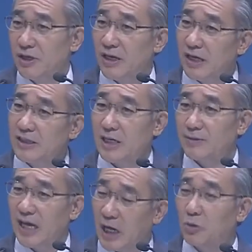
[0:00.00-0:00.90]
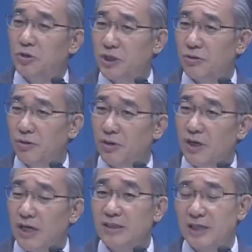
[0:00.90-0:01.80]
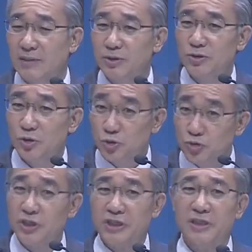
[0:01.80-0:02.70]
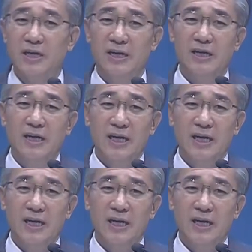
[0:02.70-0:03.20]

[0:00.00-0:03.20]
한 사람은 아론이고 한 사람은 훌인데